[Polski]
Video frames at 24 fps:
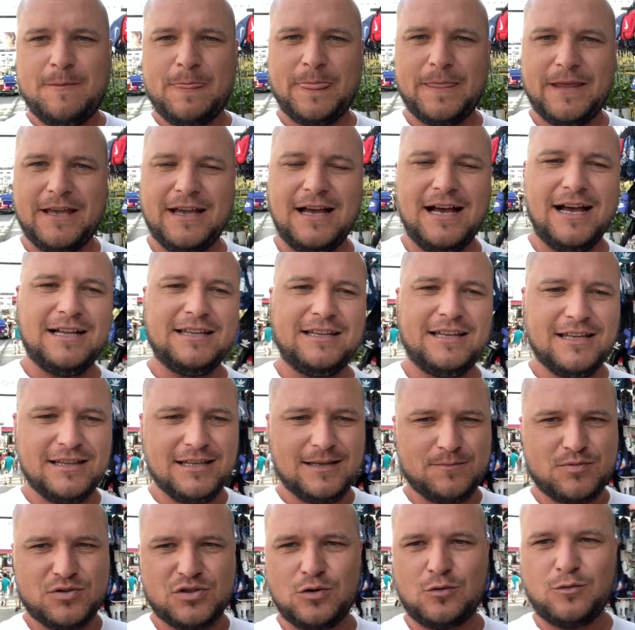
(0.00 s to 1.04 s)
e, a nie
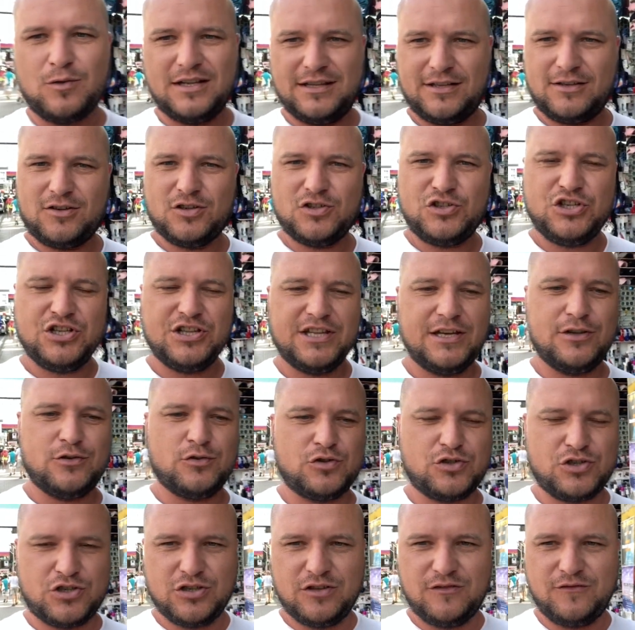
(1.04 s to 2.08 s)
na przykład godzinę
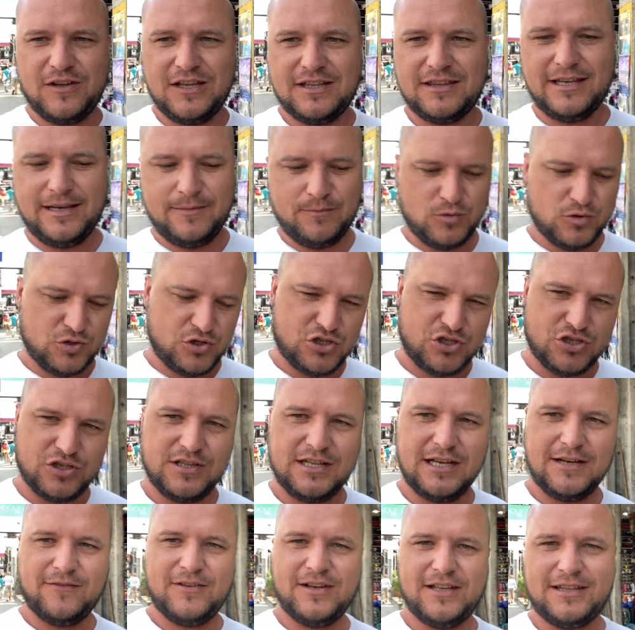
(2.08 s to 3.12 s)
już czy dwie temu, czy
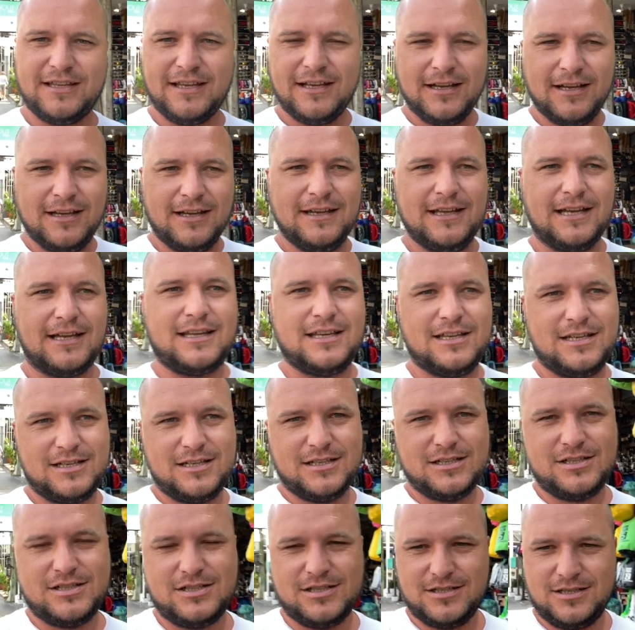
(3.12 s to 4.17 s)
nawet
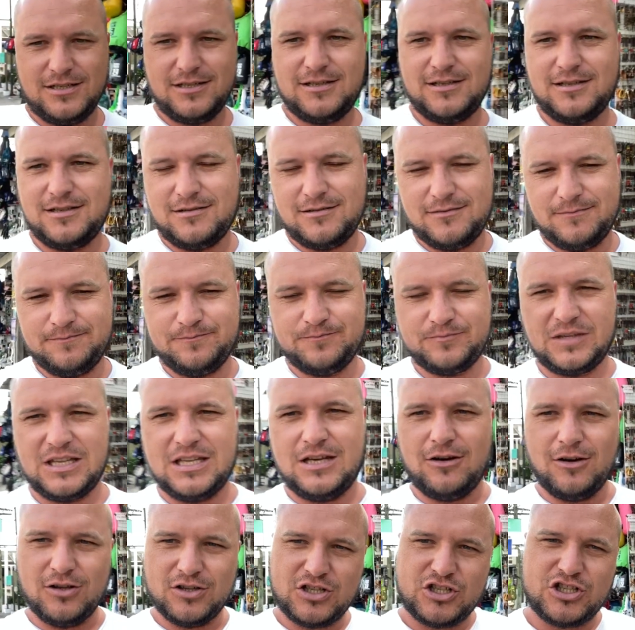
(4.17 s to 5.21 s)
jakieś e,
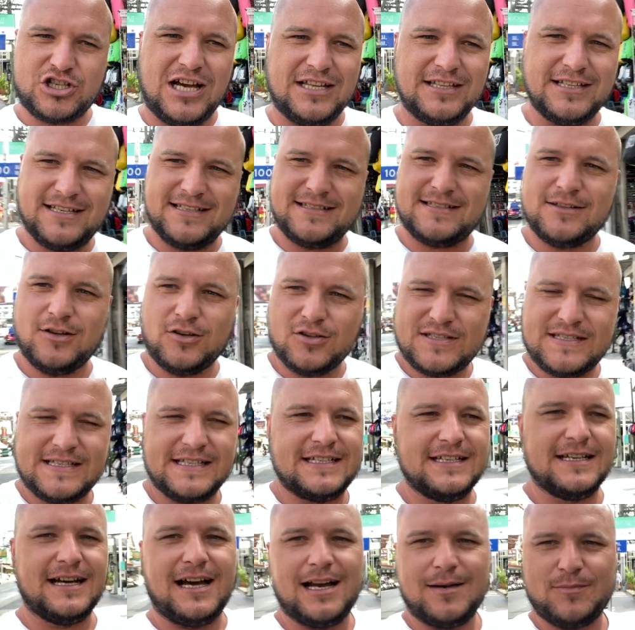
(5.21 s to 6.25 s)
odgrzane z
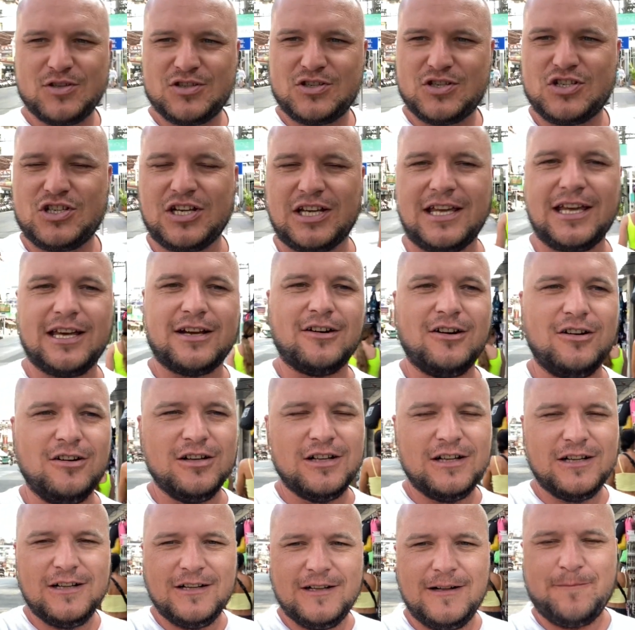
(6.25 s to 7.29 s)
nocy albo coś takiego.
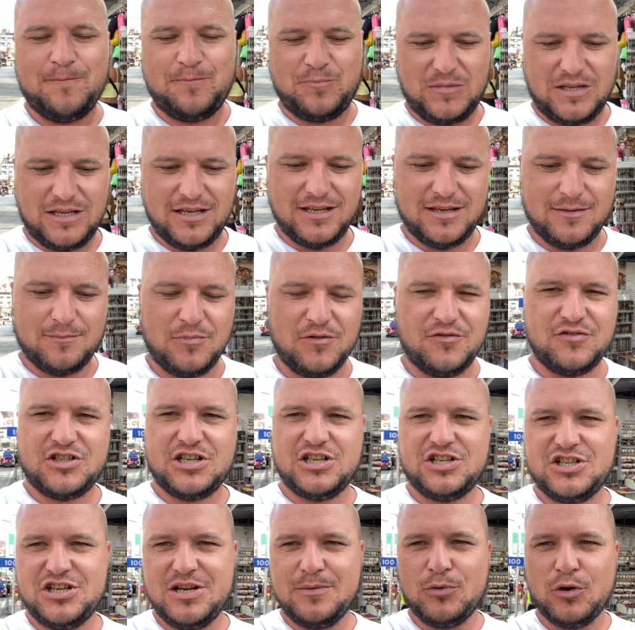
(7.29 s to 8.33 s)
E, bo
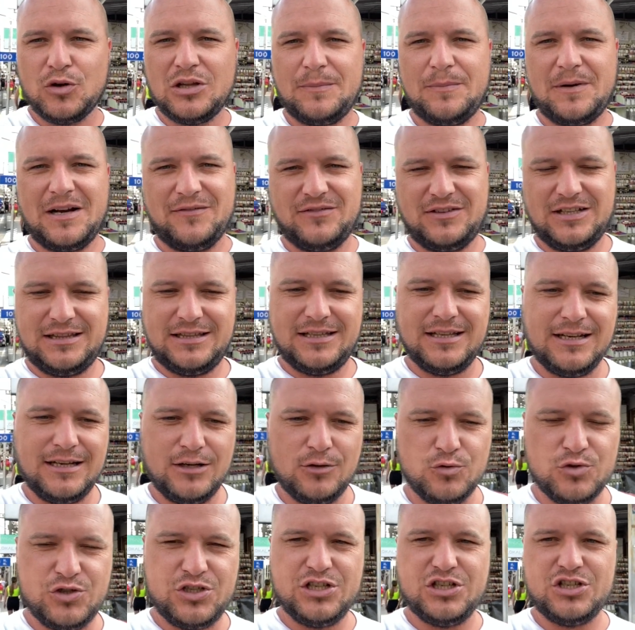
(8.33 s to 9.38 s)
wcześniej było naprawdę tyle
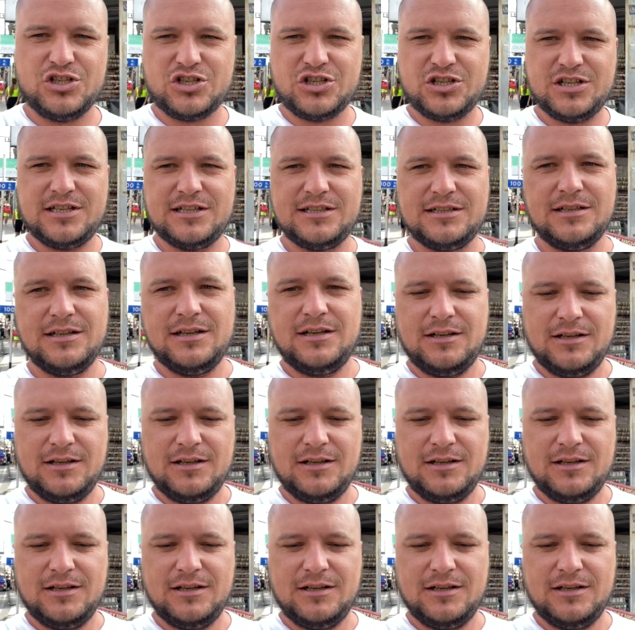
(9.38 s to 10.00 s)
ludzi, że